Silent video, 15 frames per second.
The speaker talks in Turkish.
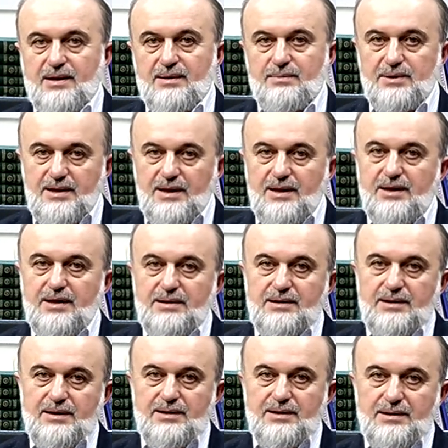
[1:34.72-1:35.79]
Bina
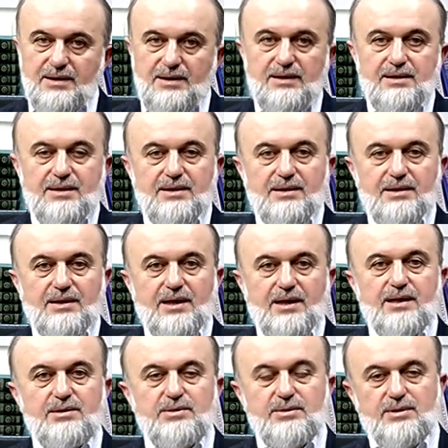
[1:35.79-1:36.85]
altlarında
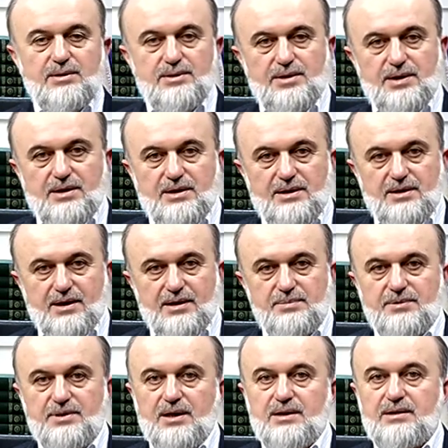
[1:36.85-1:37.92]
her türlü şekilde
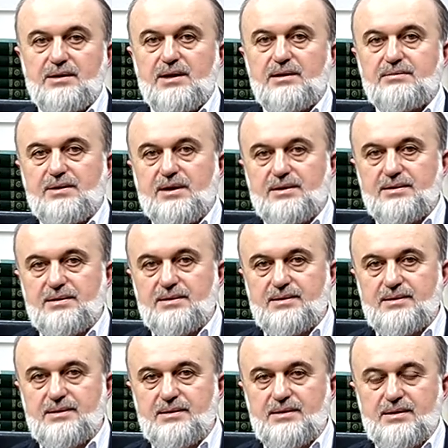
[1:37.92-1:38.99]
imkanlar
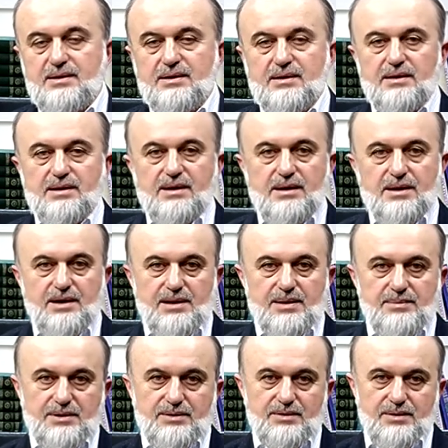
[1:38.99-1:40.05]
vardır.
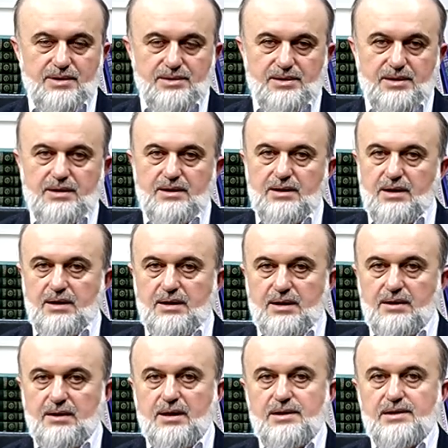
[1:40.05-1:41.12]
Araba konacak
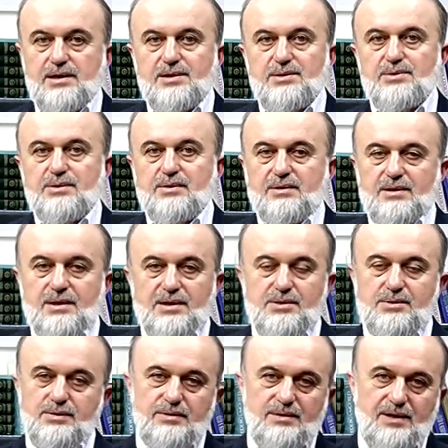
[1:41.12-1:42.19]
yerler, asansörler,
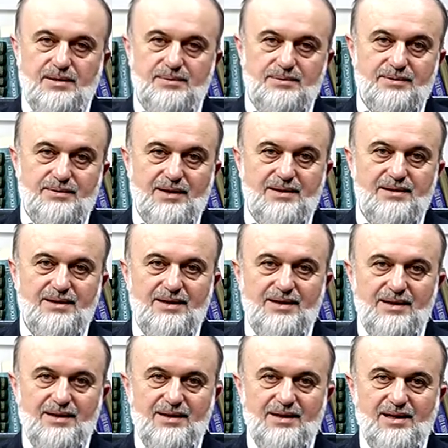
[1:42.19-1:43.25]
şunlar bunlar
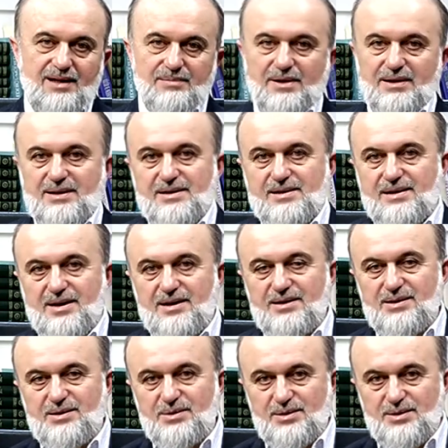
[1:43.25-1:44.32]
ama insan
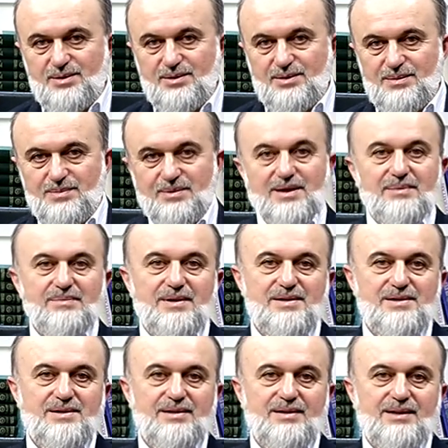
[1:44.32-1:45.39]
huzur
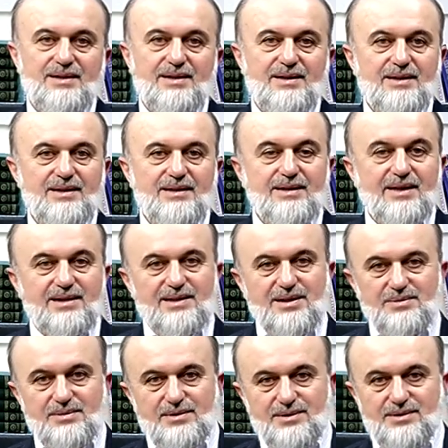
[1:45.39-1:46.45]
bulamaz.
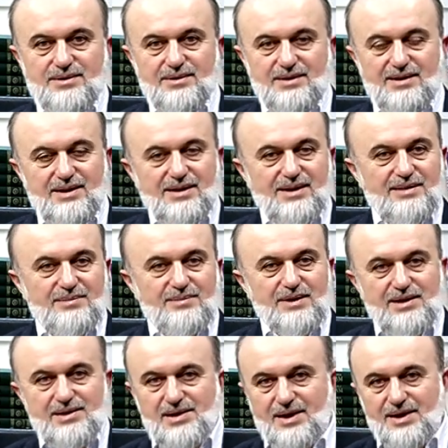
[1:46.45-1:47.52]
Nerede bulur?
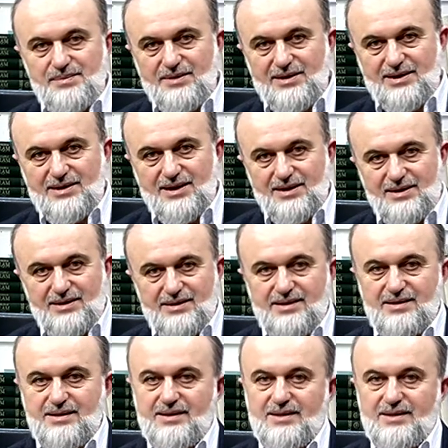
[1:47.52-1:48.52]
Bir camiye gelir,